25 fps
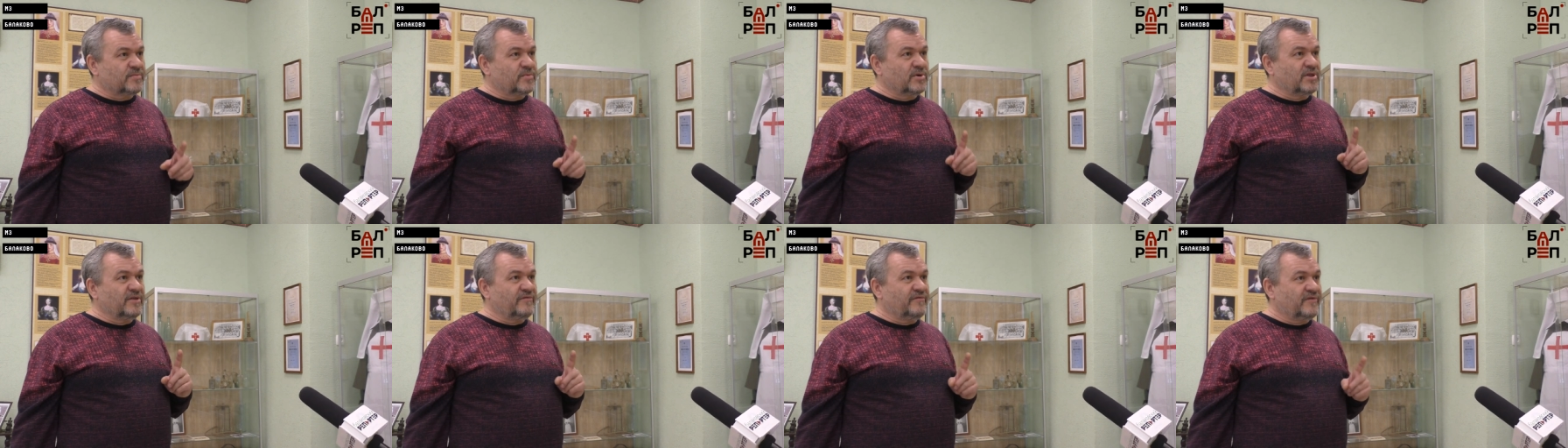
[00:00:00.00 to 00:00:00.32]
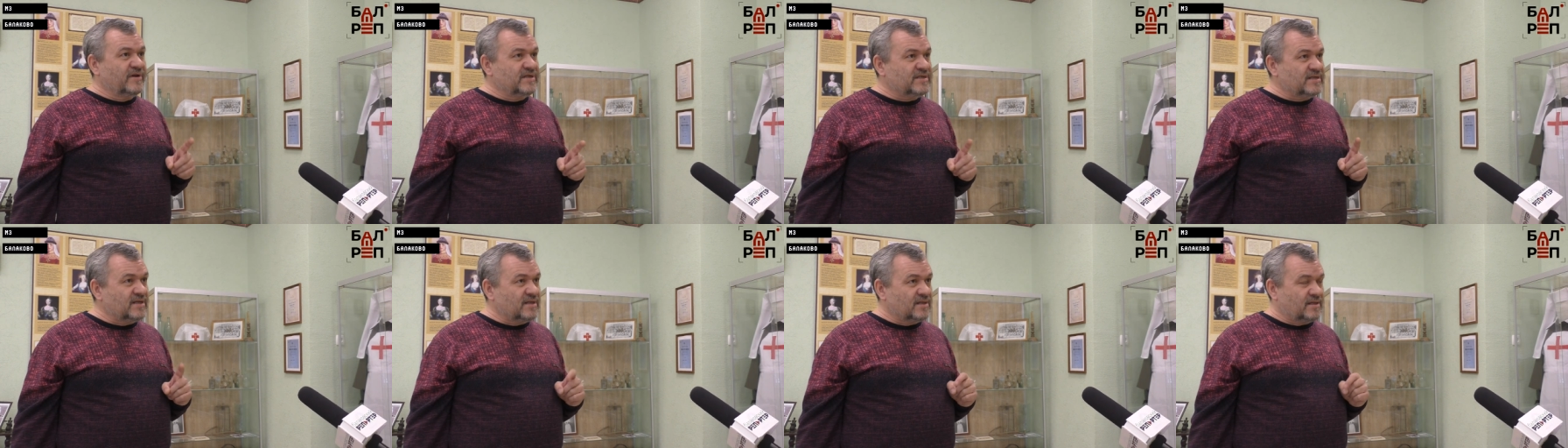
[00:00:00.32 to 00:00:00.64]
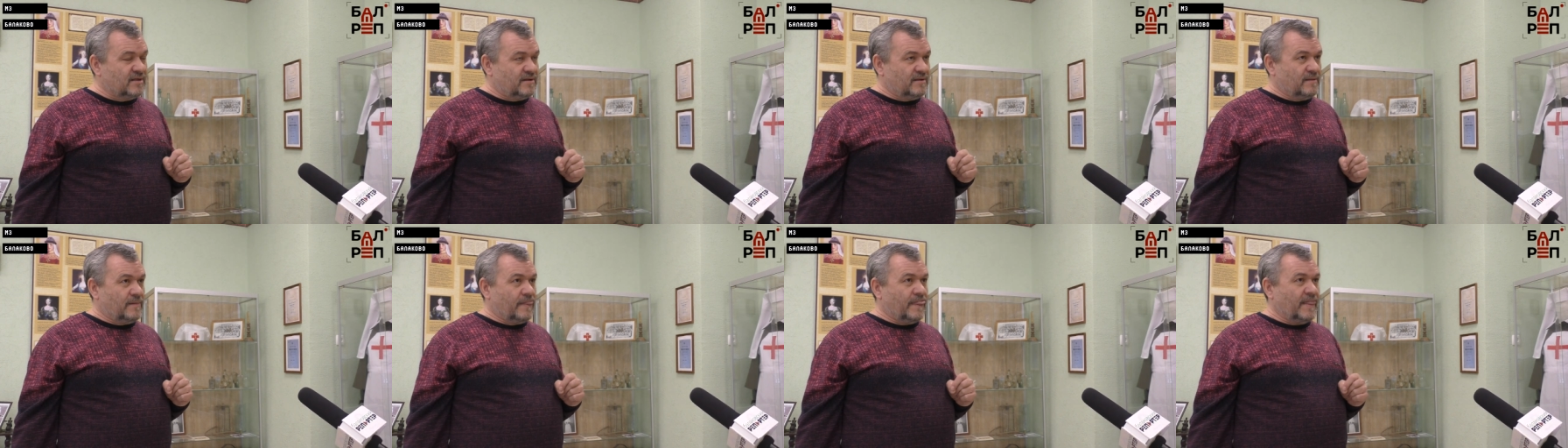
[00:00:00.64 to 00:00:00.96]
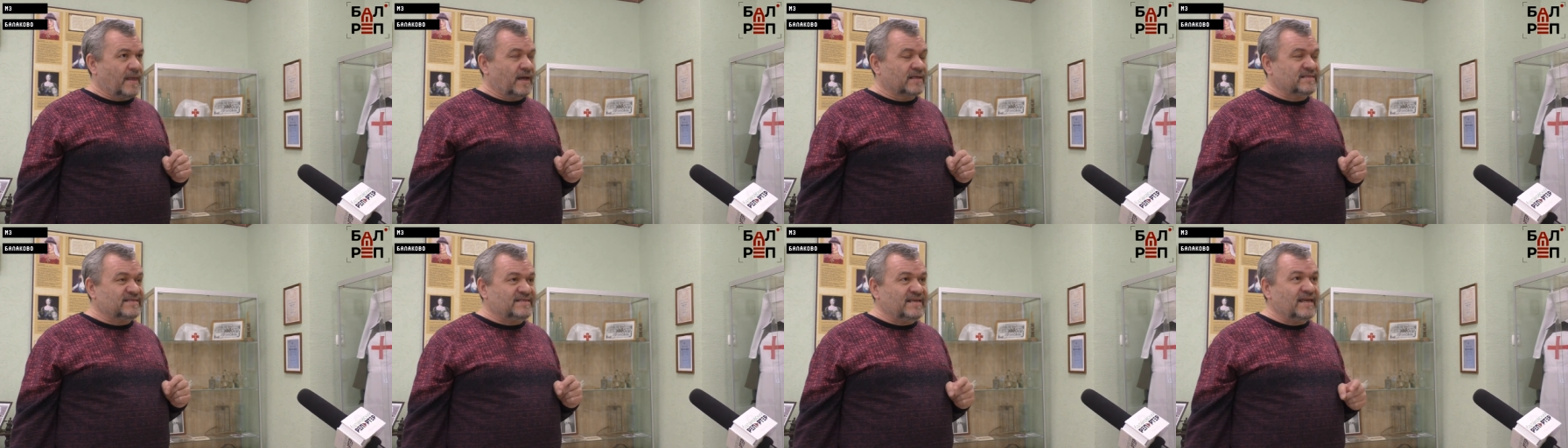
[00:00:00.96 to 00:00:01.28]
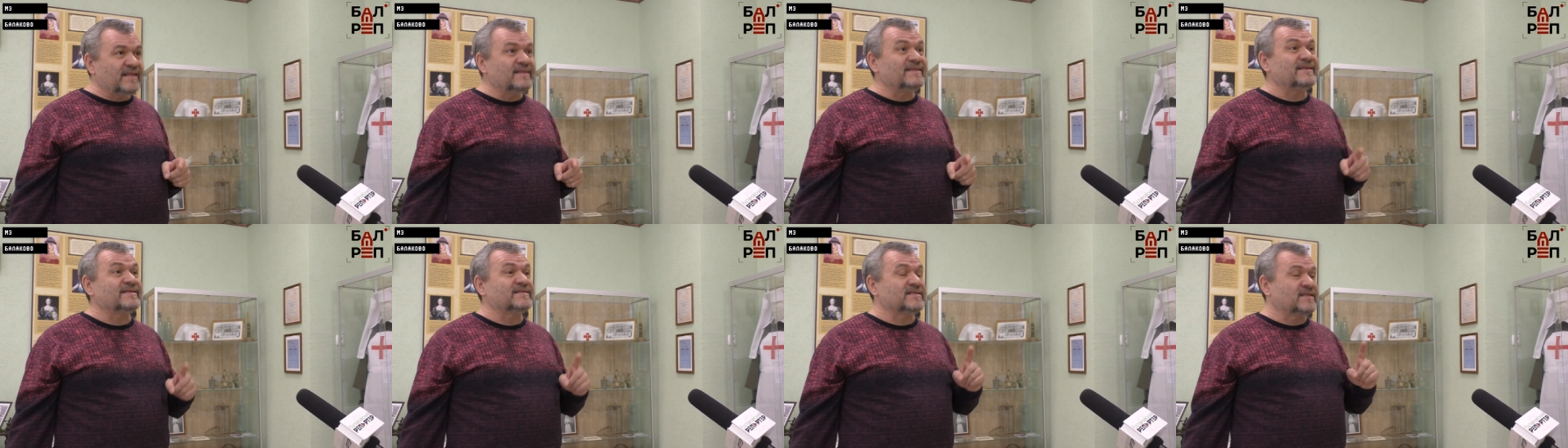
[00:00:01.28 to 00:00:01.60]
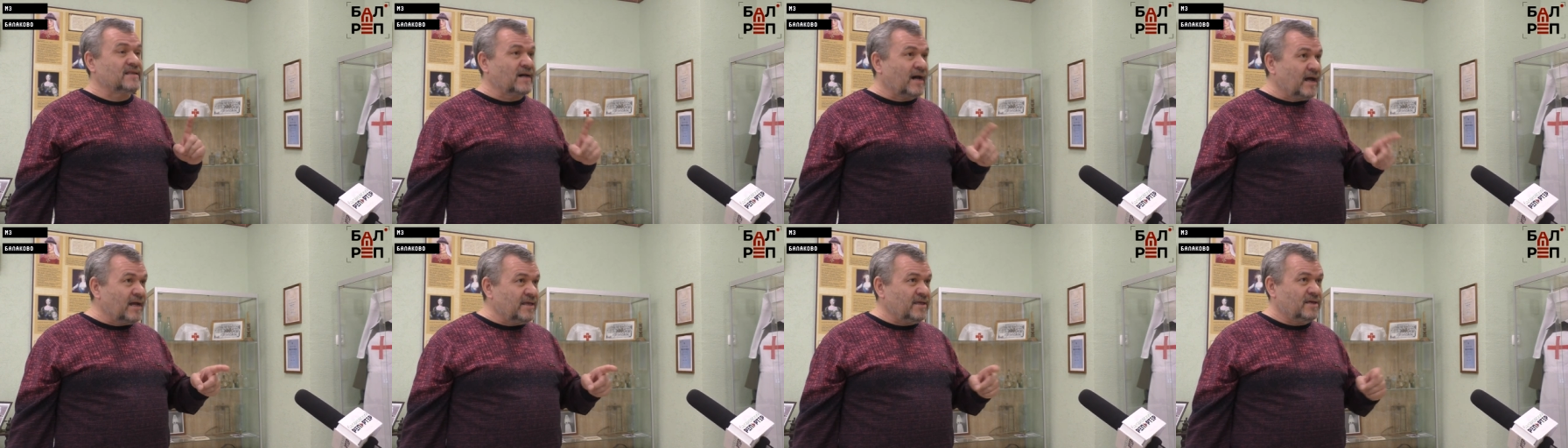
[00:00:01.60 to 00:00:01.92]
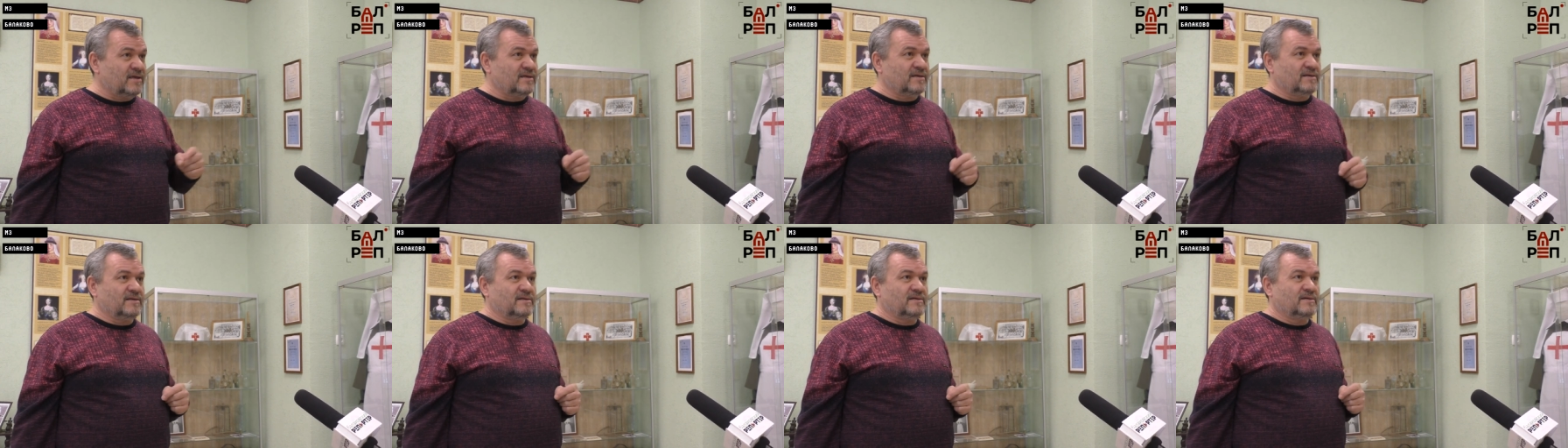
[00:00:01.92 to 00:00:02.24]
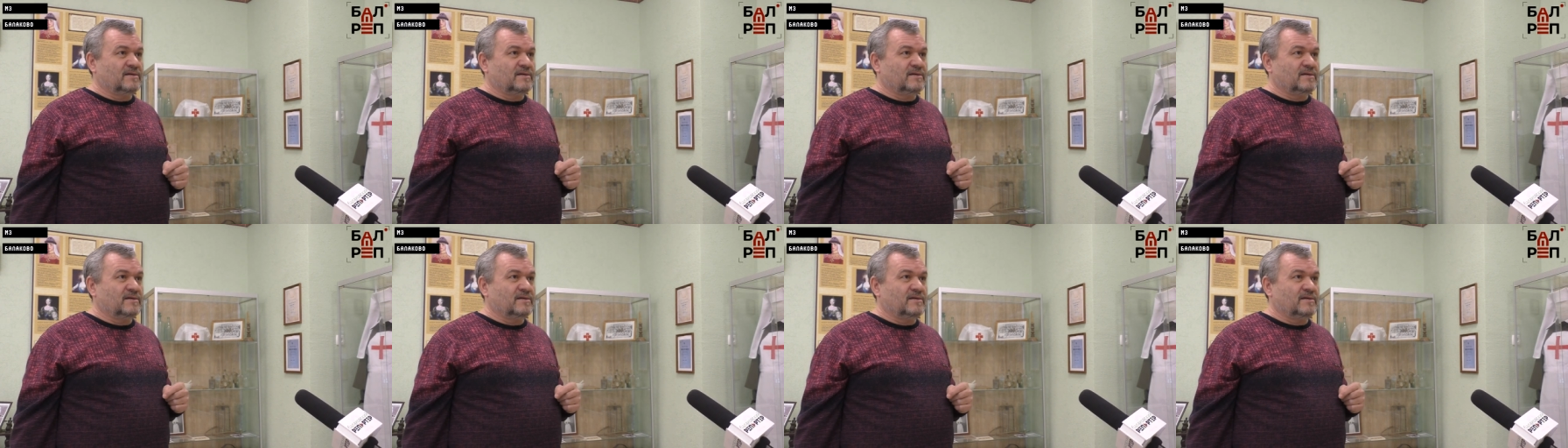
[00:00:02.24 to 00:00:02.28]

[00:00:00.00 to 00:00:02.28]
было выделено отдельное здание –